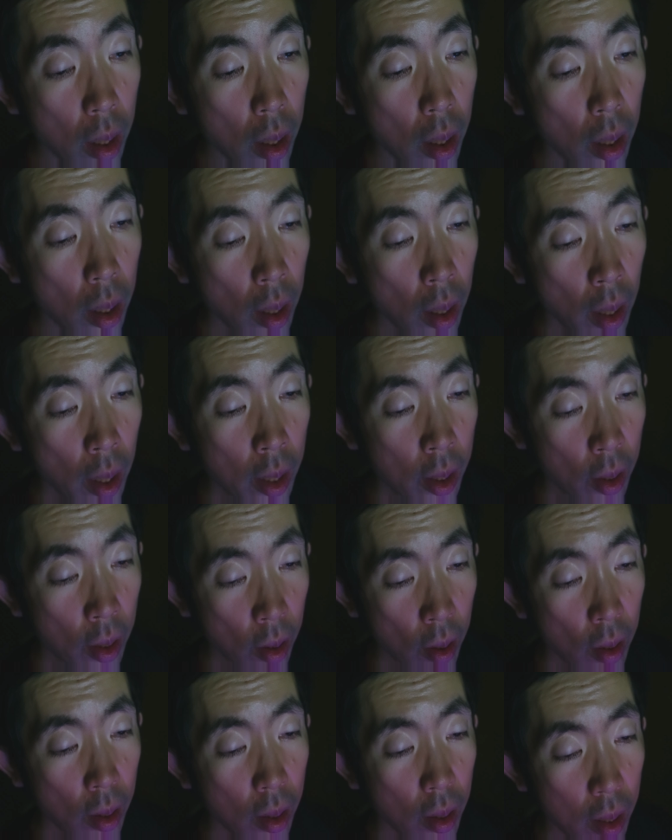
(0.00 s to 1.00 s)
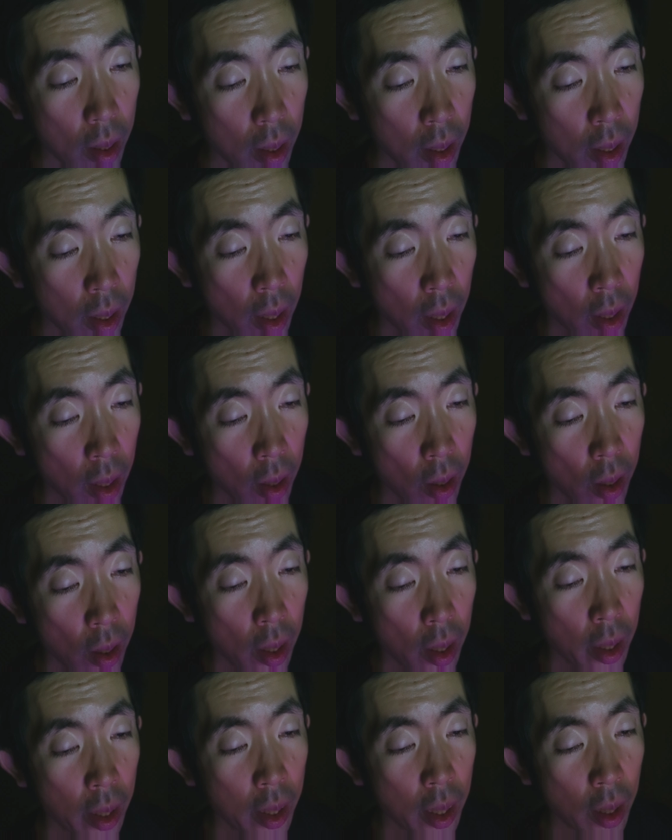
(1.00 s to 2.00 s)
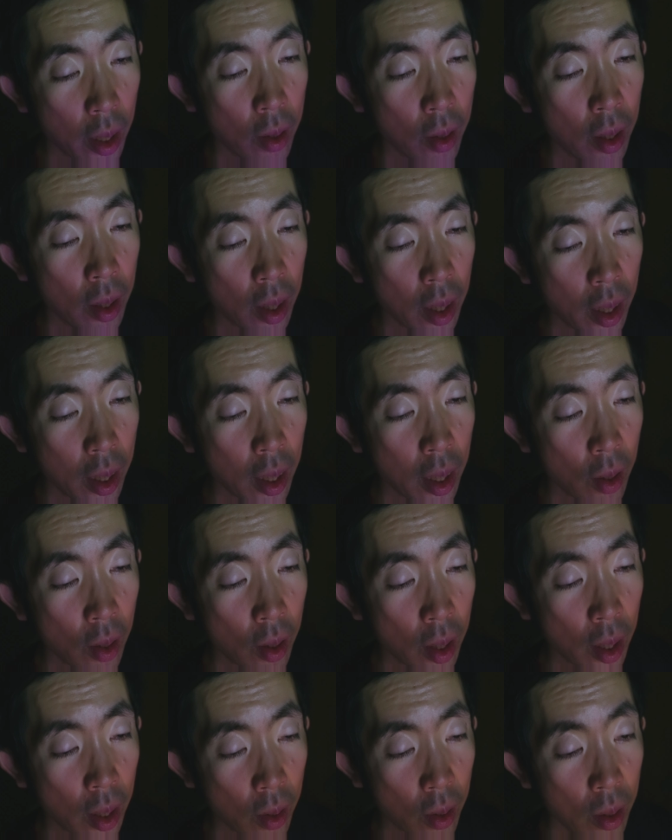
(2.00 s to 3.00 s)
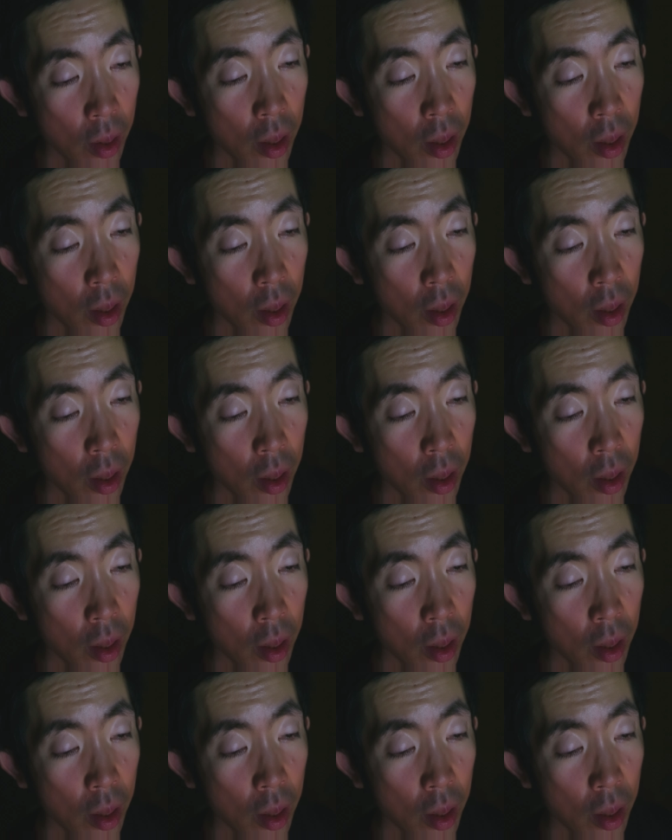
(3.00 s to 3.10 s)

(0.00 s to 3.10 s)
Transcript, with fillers: あらそう。じゃあ、古いスタッフの方とかいる